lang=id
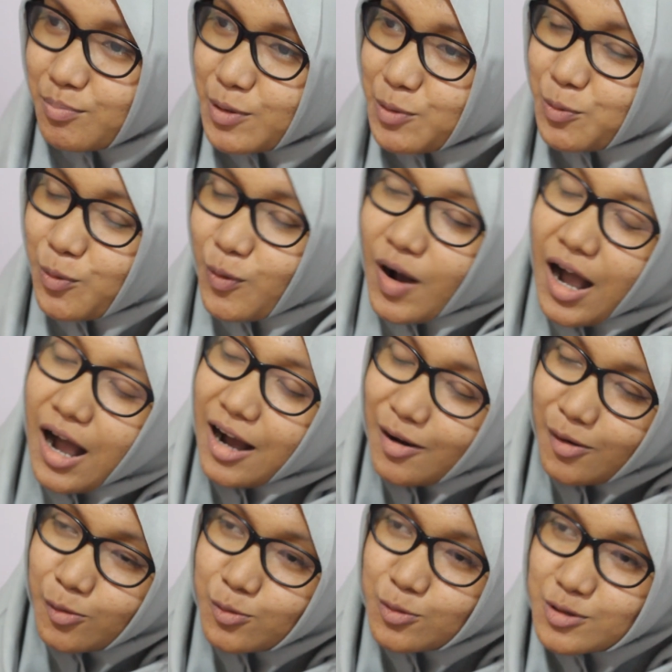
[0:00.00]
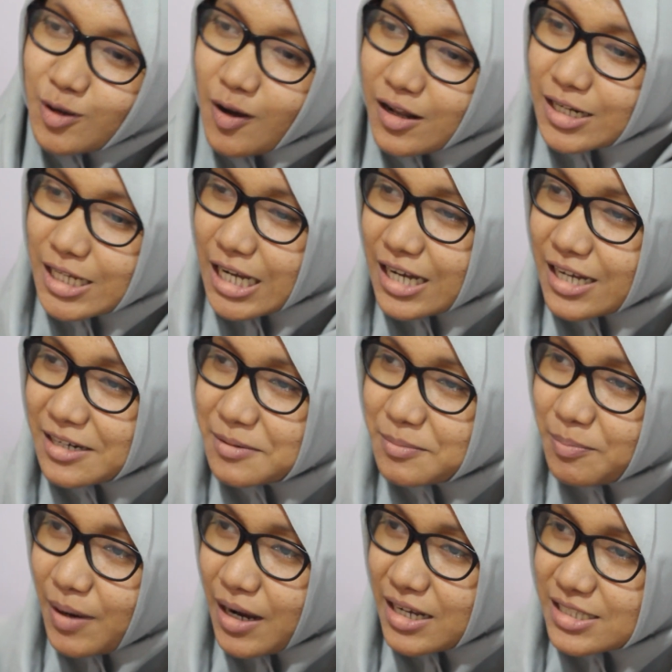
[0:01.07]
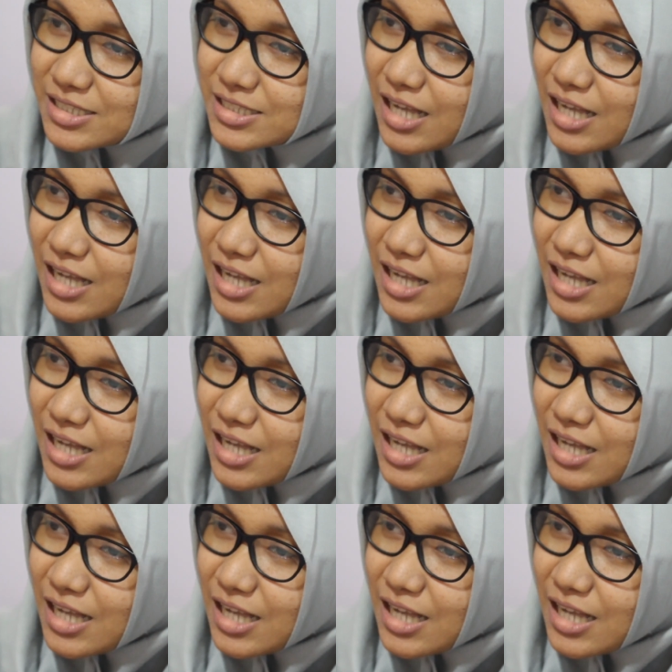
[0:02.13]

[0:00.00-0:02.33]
mendukung aku soalnya kan pas